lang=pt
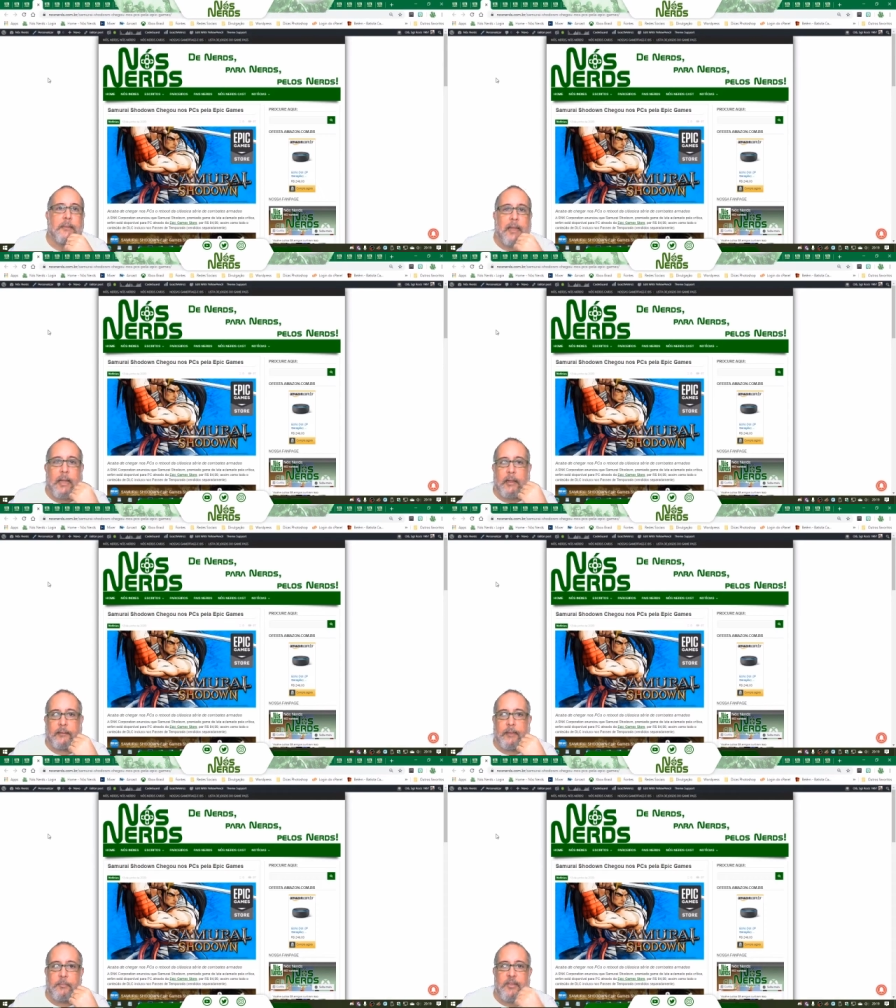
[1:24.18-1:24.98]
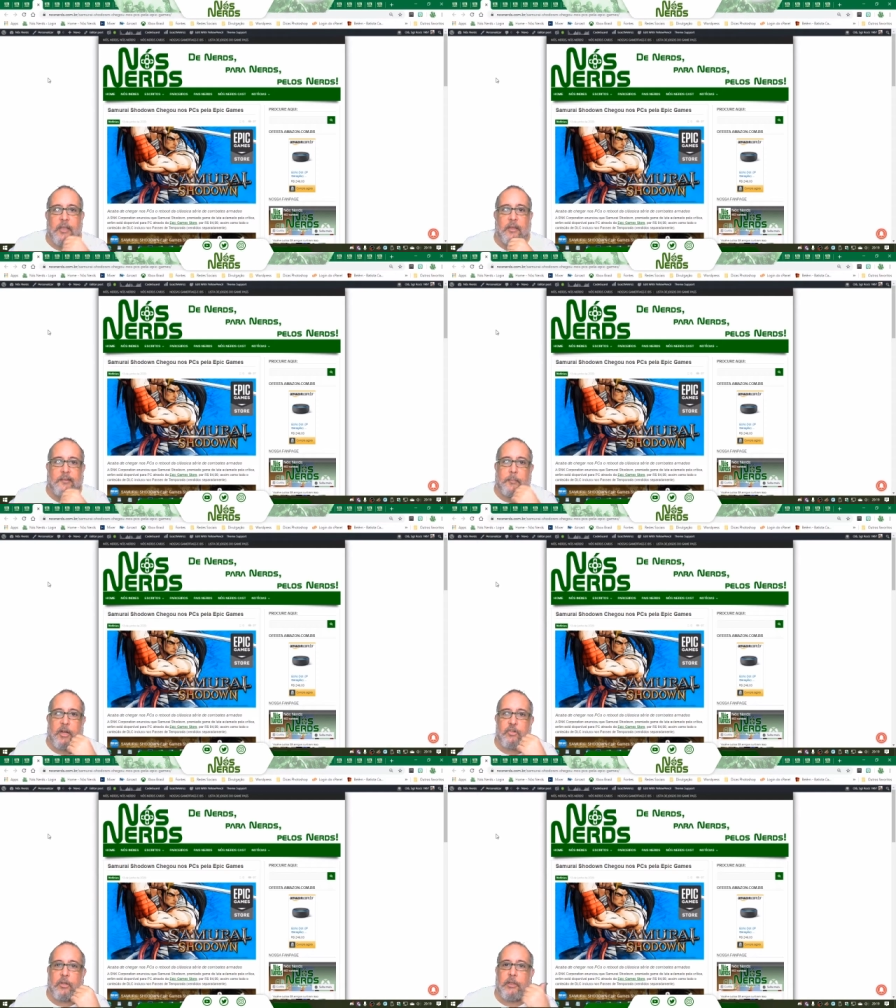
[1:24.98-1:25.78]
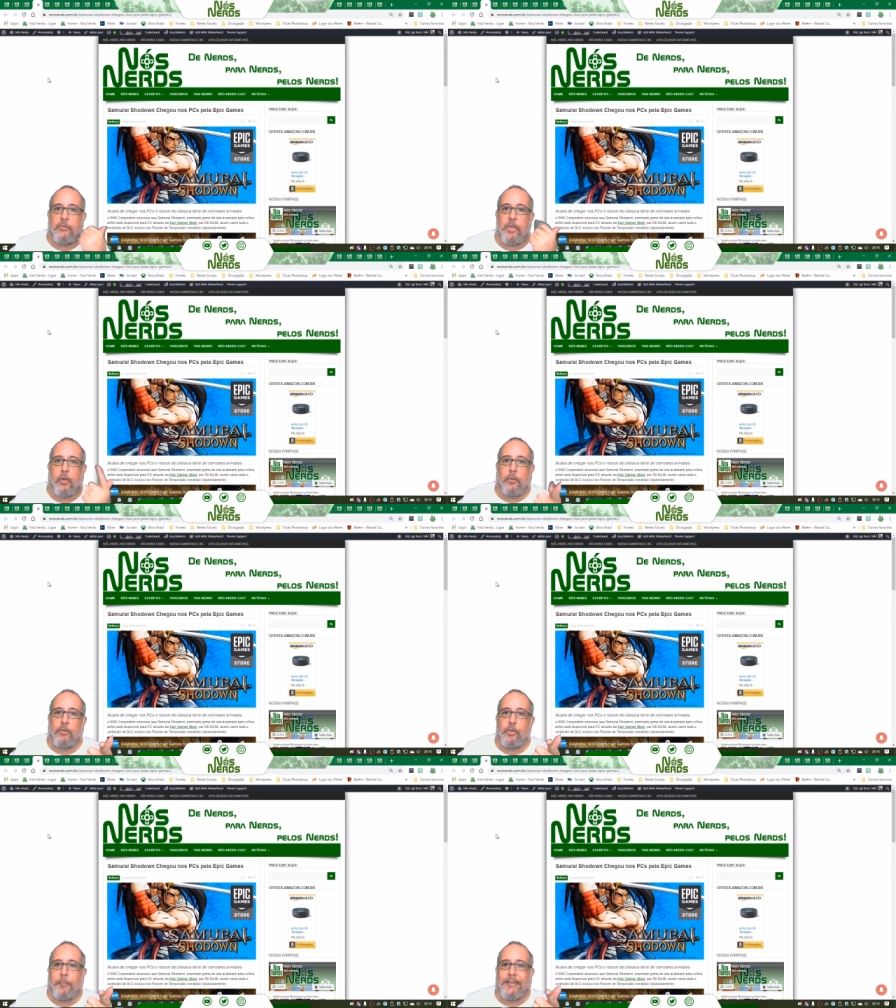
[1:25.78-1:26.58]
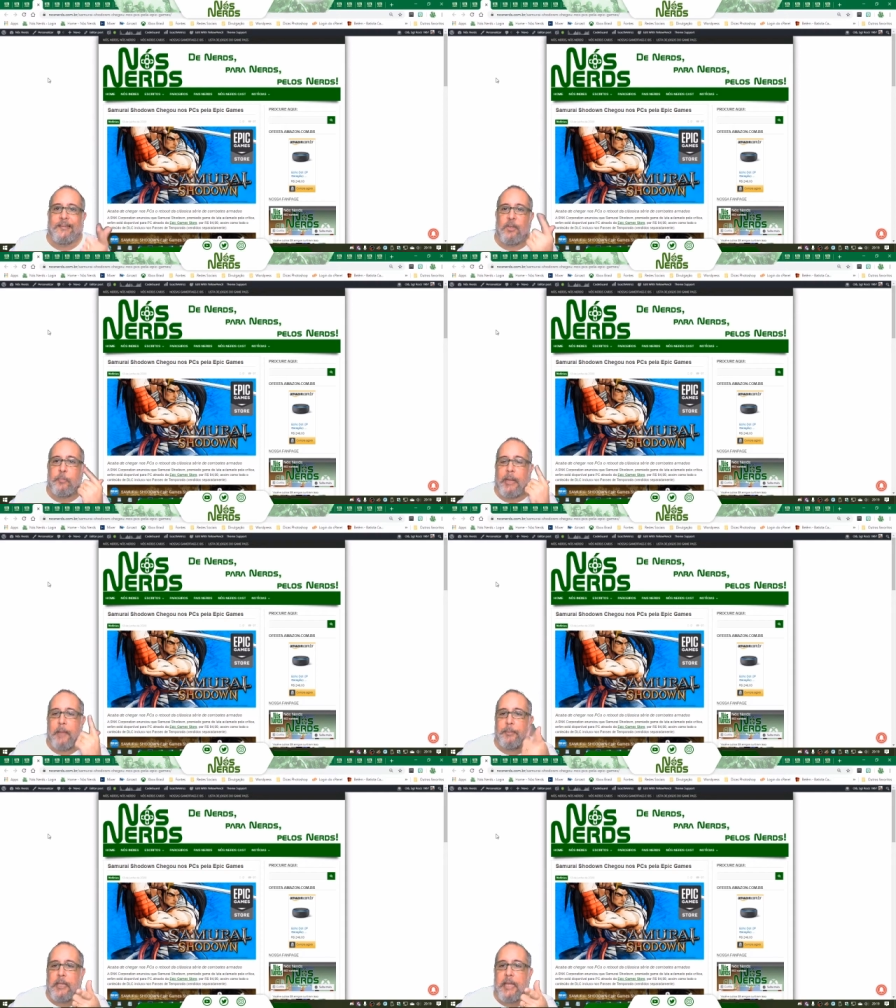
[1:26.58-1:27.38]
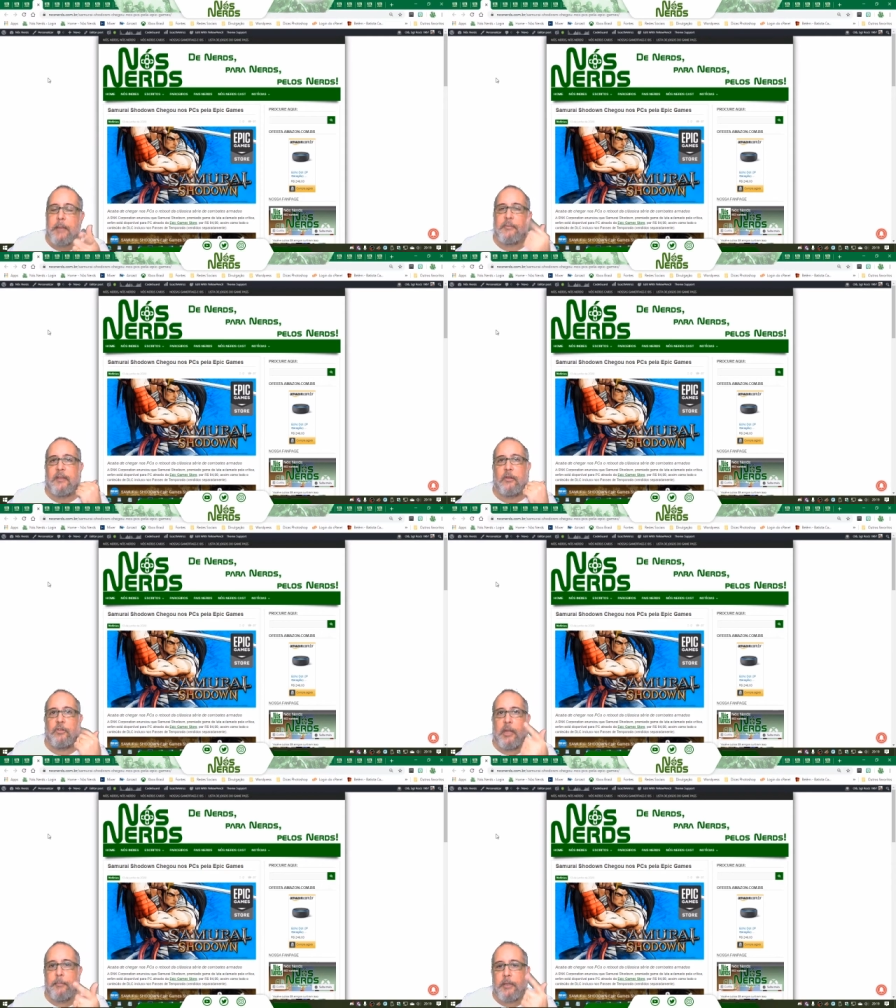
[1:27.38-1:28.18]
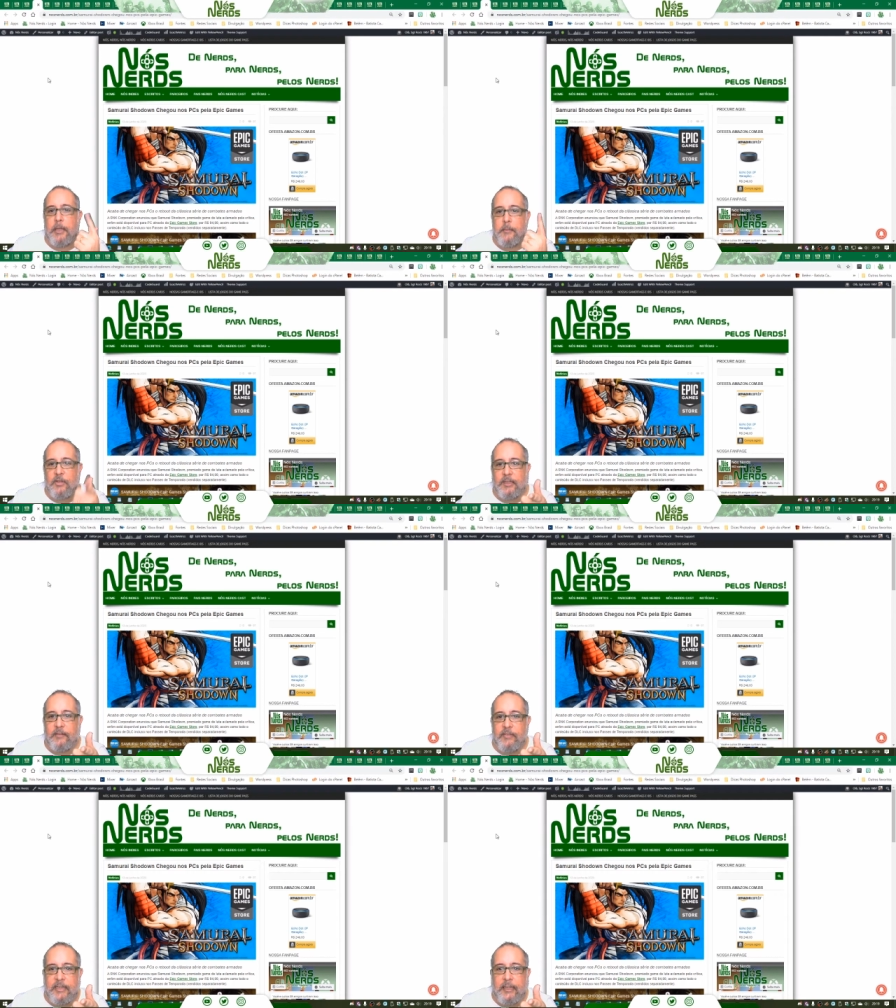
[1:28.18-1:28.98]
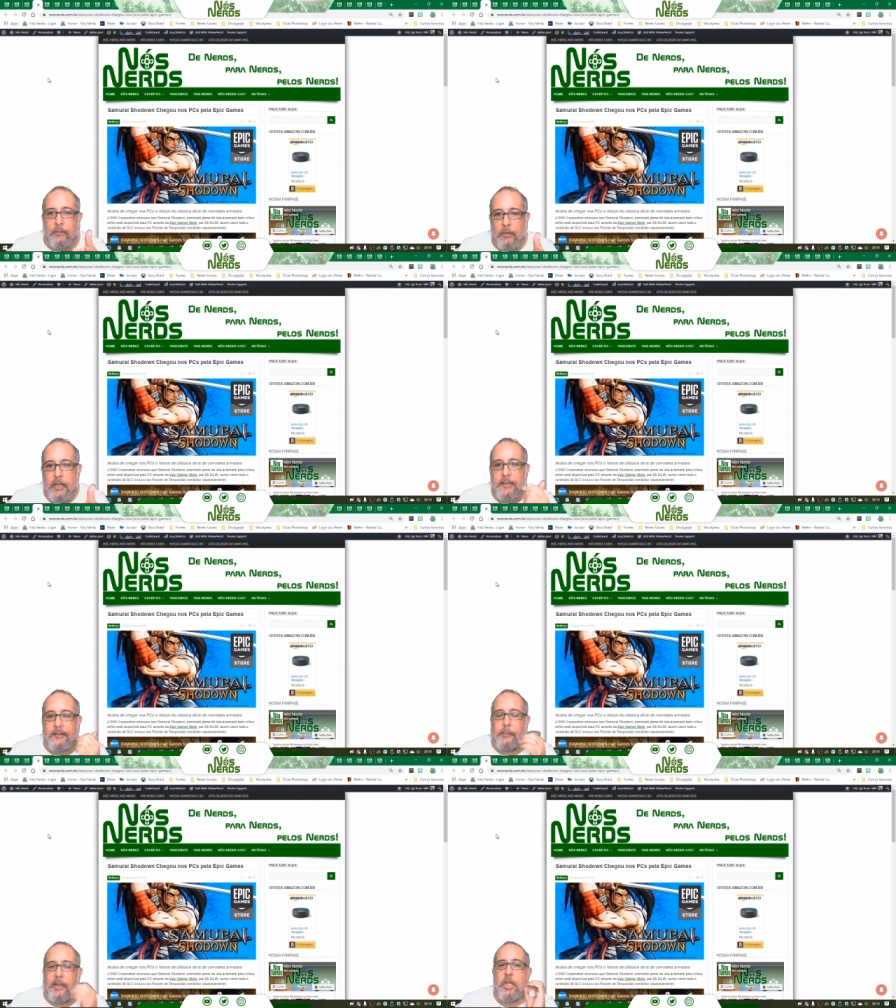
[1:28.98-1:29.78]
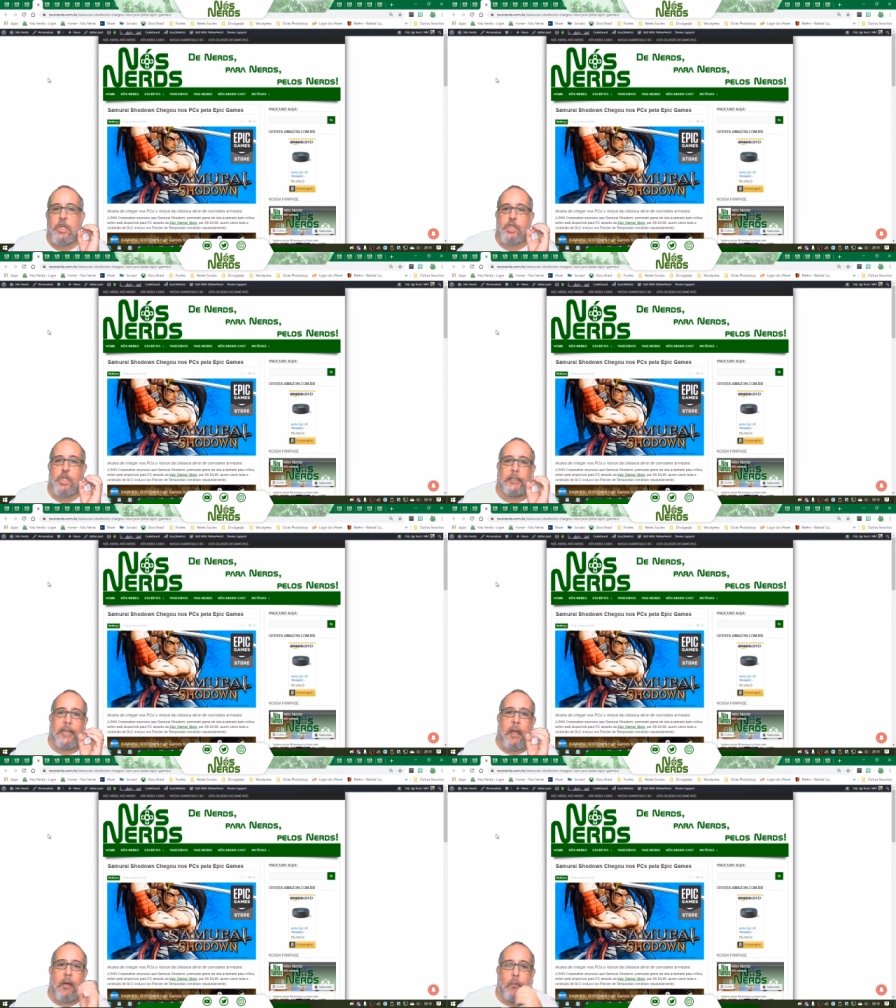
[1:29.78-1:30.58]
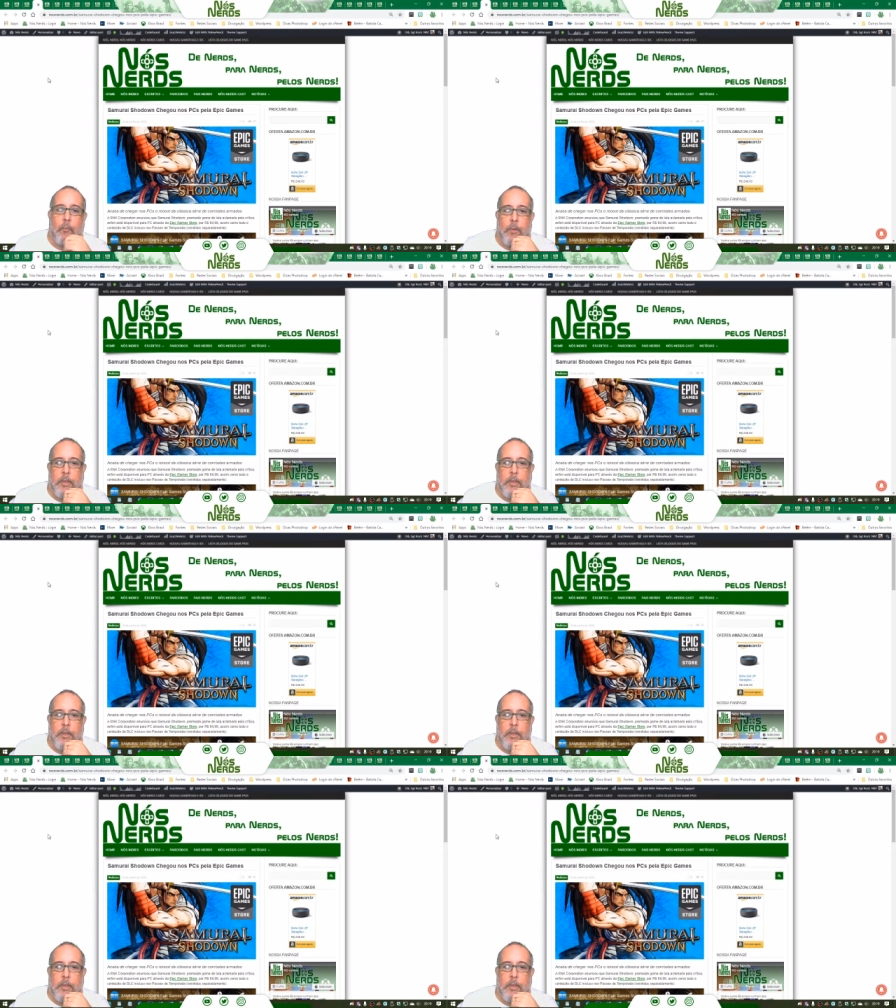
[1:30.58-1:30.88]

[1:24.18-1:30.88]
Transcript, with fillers: Tá? Temos aí, ó, Samurai Shodown chegou nos PCs pela Epic Games. A loja da Epic Games já está vendendo Samurai Shodown,